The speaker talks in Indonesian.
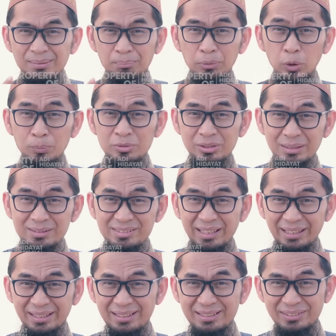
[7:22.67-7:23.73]
Belum
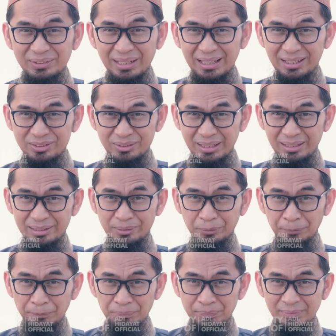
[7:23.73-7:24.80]
selesai, saudara-saudariku.
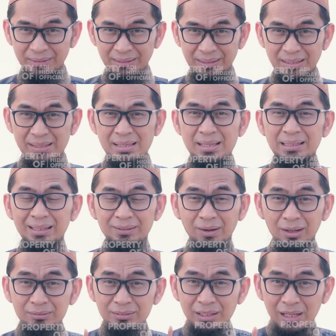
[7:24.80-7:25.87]
Lalu
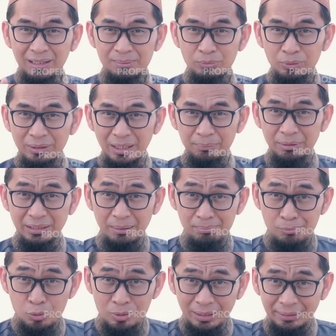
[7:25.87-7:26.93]
Allah kemudian
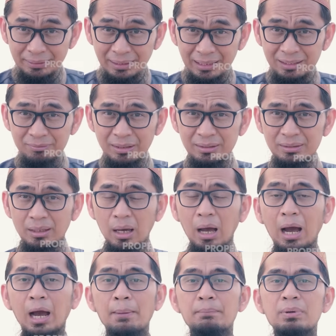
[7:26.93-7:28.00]
menyambungkan kalimatnya,
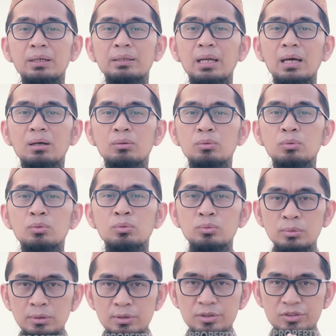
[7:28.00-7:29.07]

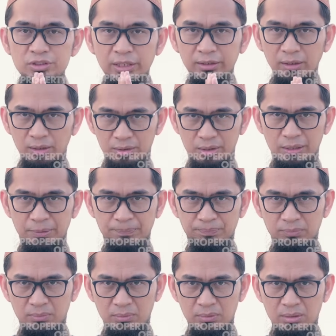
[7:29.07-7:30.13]
abadahu Zakaria.
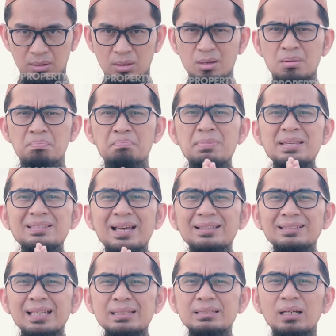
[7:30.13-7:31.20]
Bisa
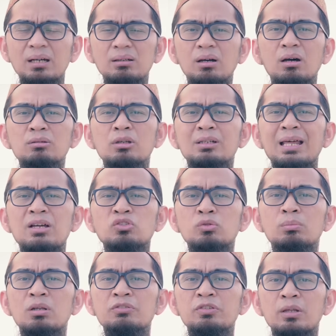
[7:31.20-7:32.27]
saja Allah
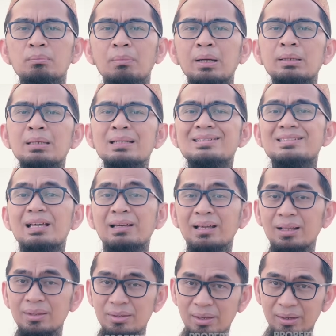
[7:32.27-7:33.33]
langsung berfirman
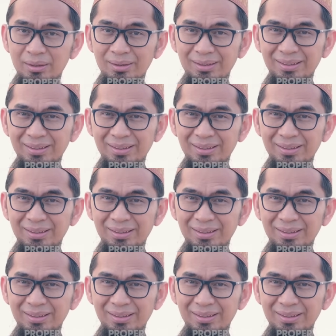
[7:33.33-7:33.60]
Zakaria.